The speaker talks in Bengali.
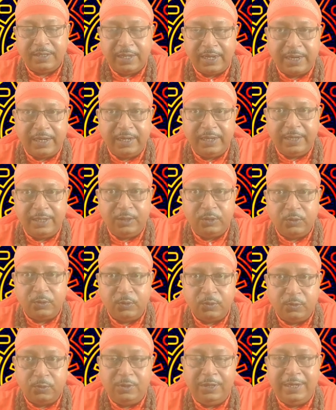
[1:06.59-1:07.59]
সেখানে কিন্তু
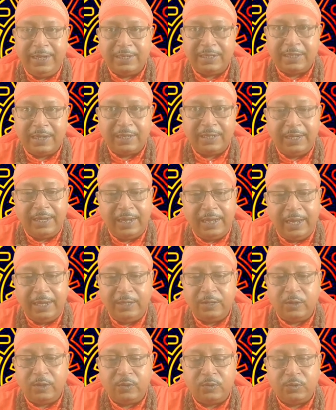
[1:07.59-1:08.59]
উল্লেখ থাকে
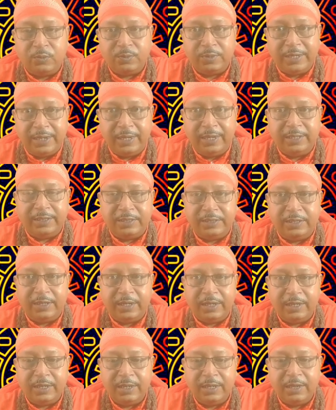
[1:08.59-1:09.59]
এই রকম ক্ষেত্রে